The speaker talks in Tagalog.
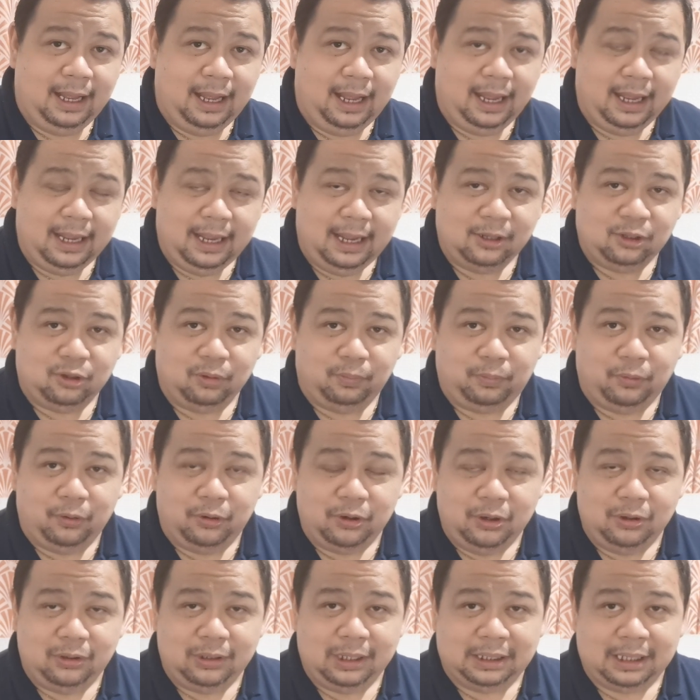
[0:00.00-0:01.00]
ay eh, ito
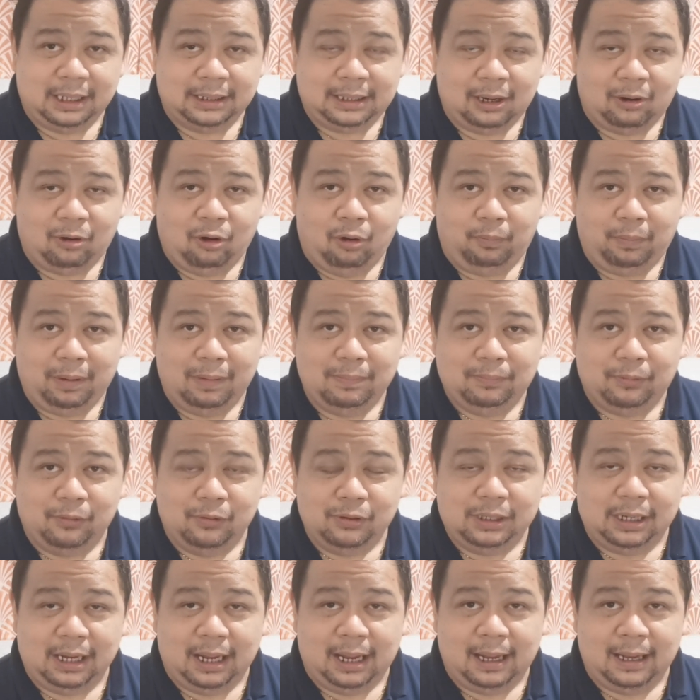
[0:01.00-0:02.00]
po yung nasasakupan
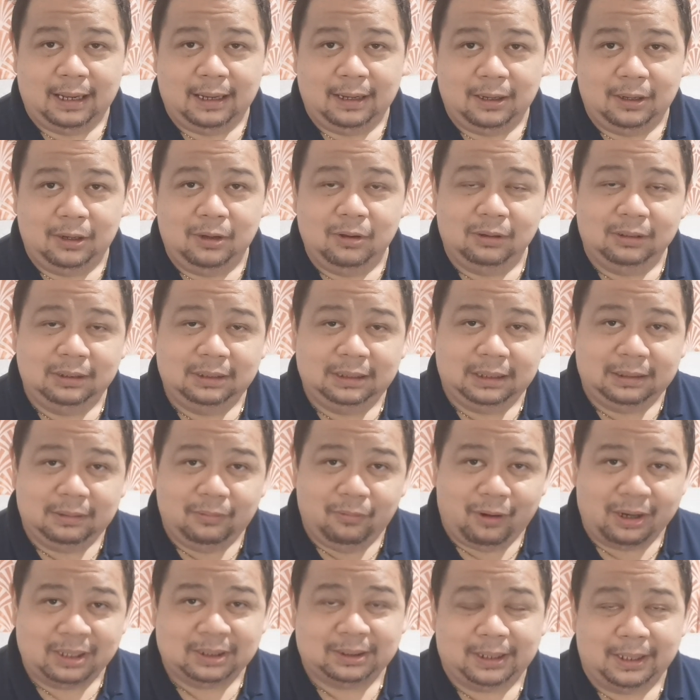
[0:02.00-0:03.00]
po niya, yung
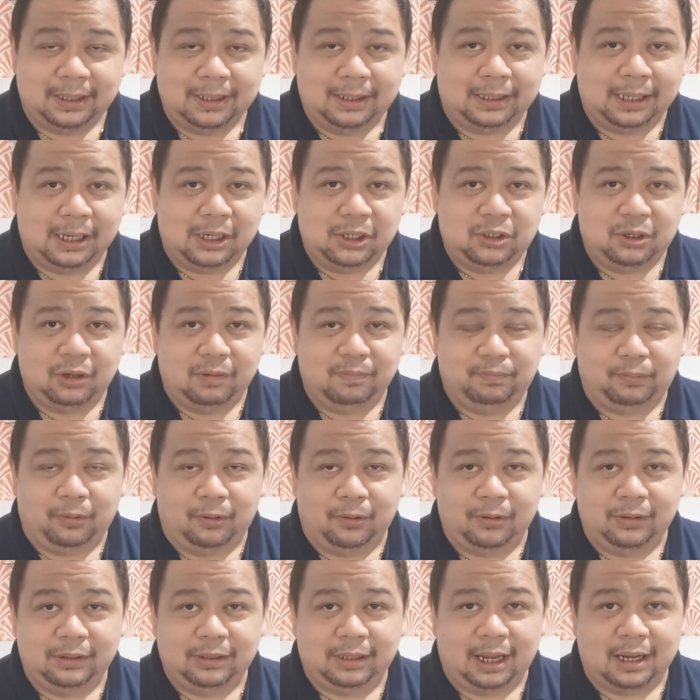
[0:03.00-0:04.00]
western region
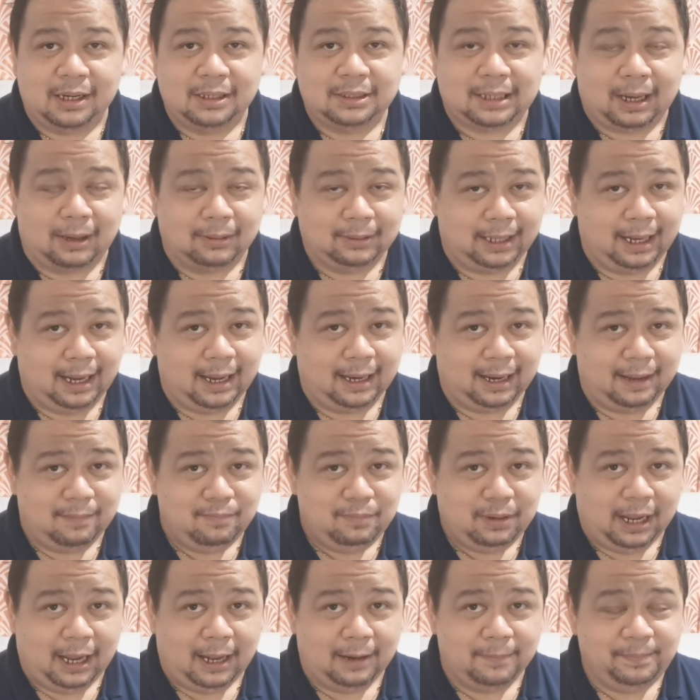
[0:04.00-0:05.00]
po ng Saudi
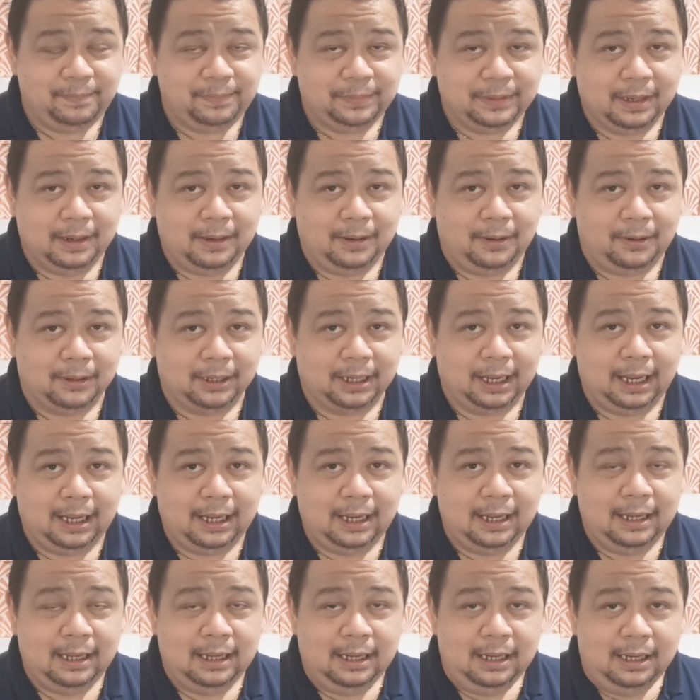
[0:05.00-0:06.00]
Arabia.
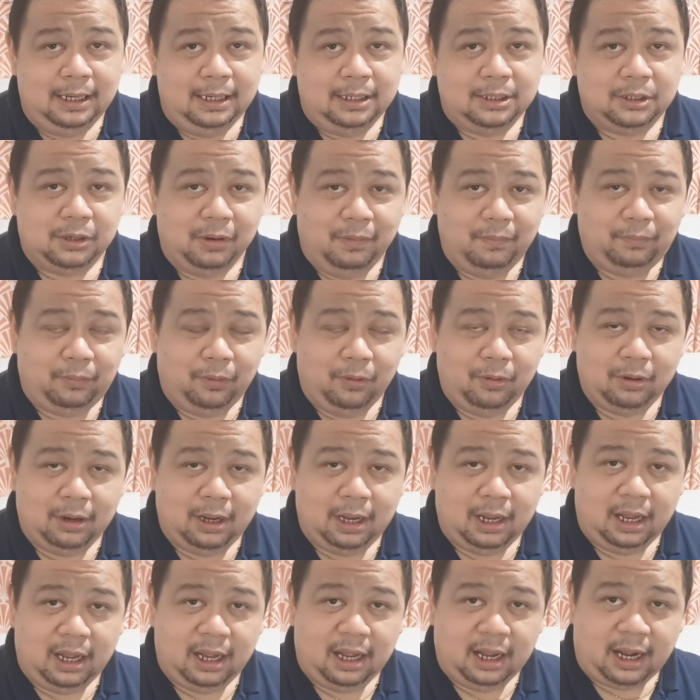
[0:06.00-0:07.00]
Okay? Yung pong
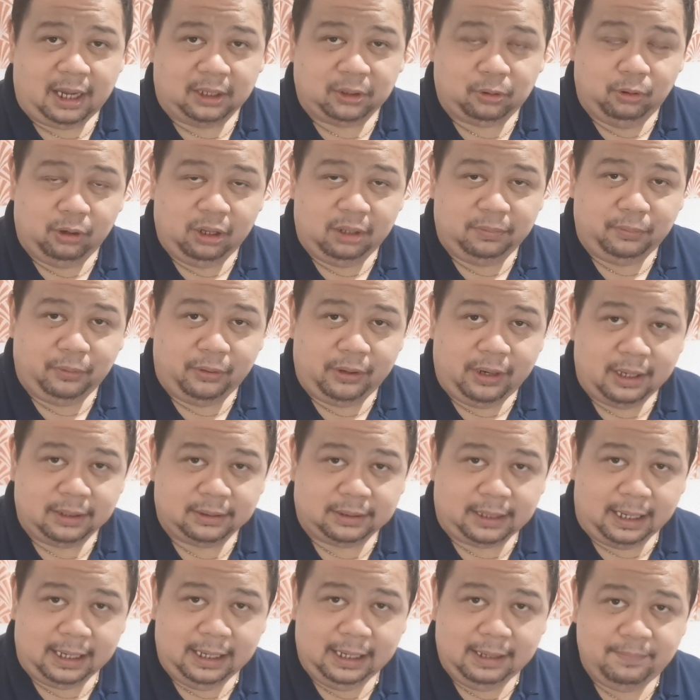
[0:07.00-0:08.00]
uh, katulad po
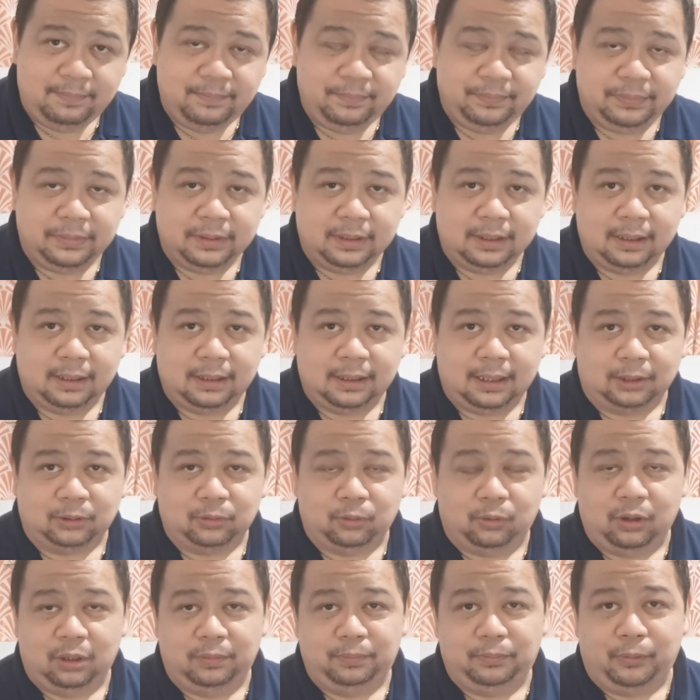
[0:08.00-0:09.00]
ng Taif,
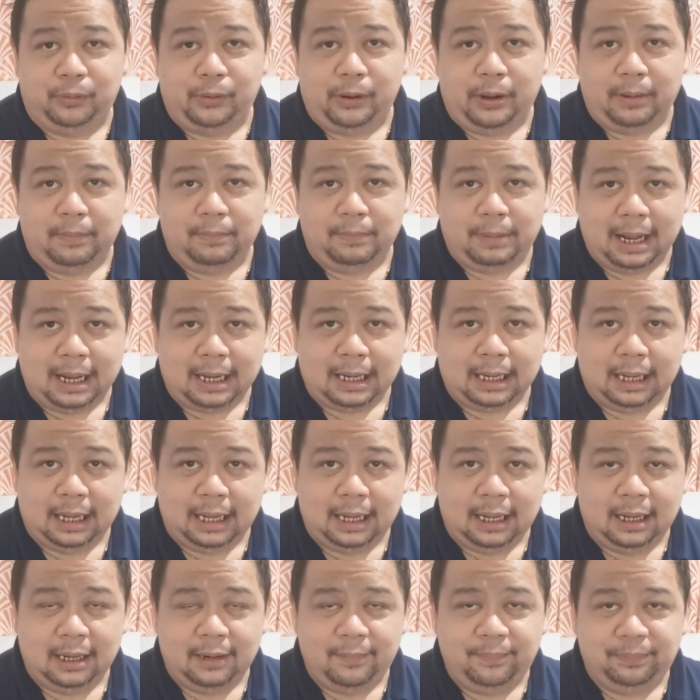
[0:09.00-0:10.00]
katulad po ng
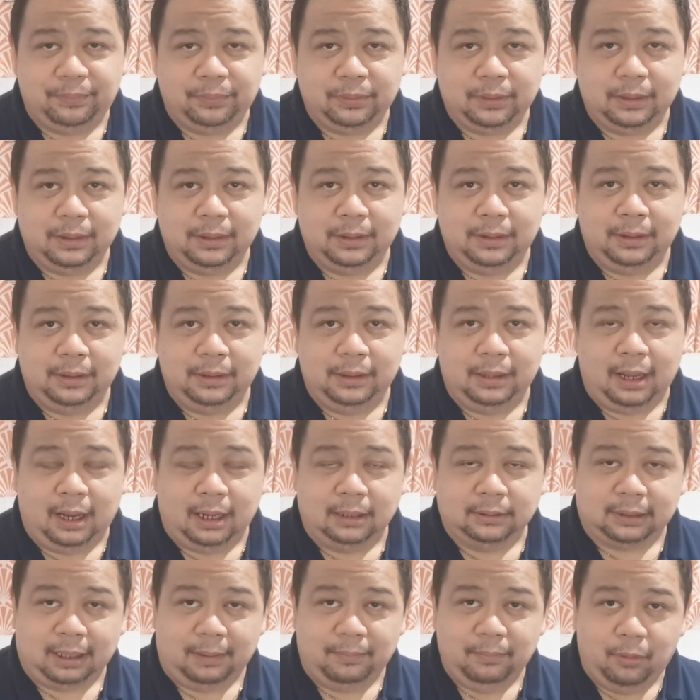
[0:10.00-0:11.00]
Makkah,
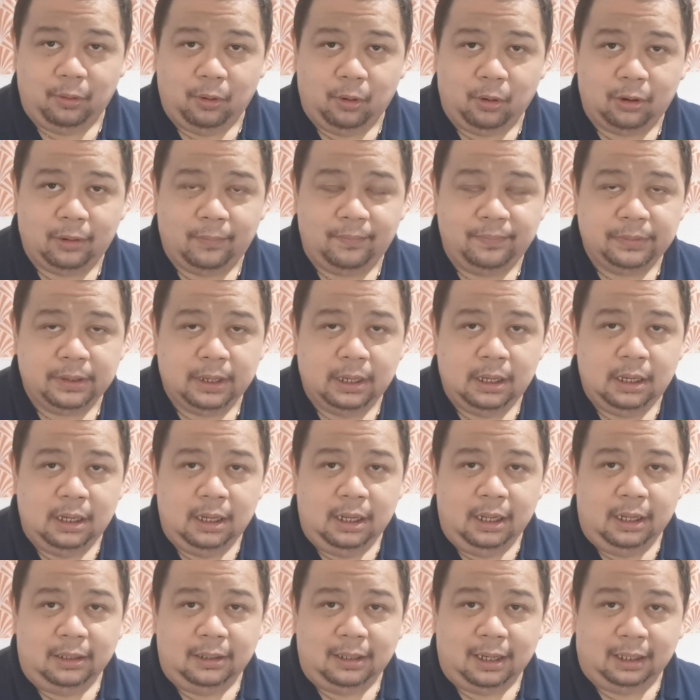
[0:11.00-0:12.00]
ng Tabuk,
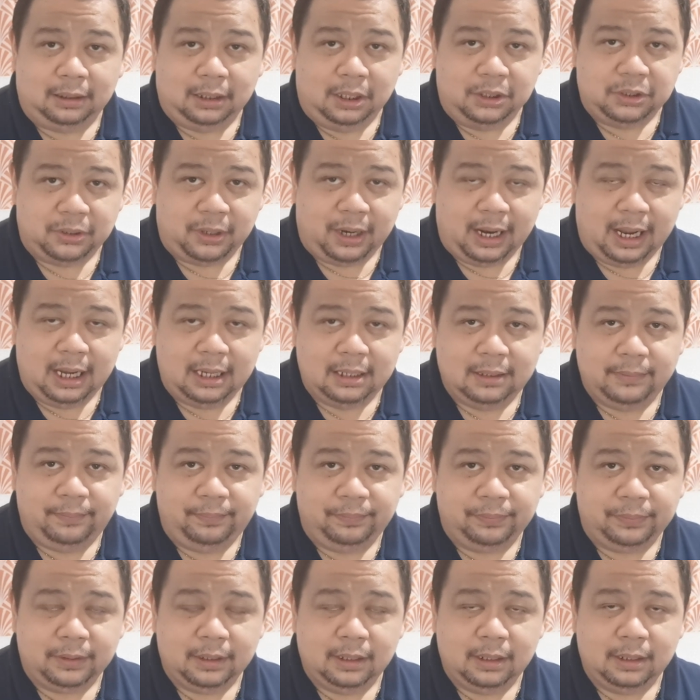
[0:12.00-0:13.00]
ng Najran,
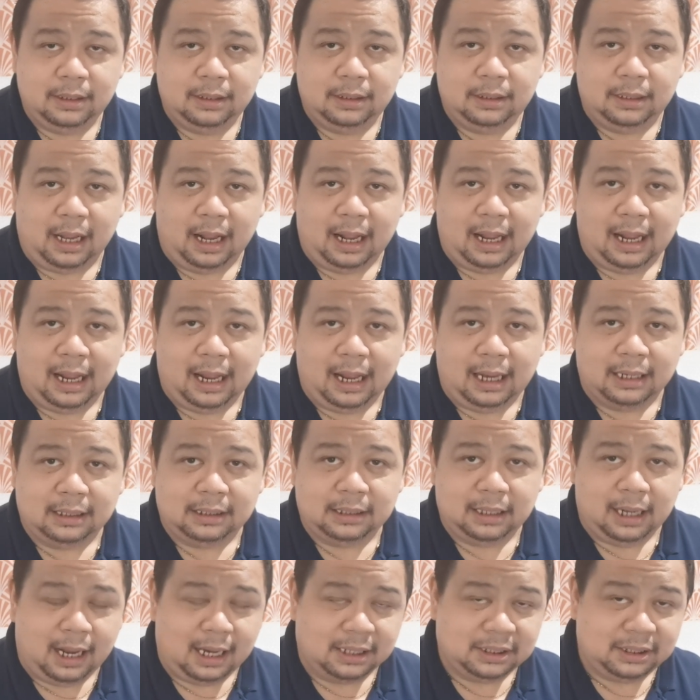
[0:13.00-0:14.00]
ng
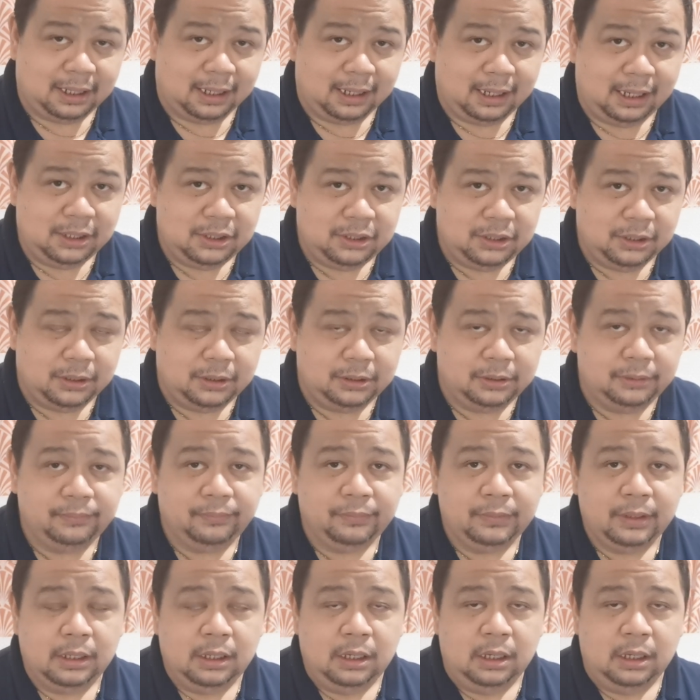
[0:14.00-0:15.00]
As- Asher region,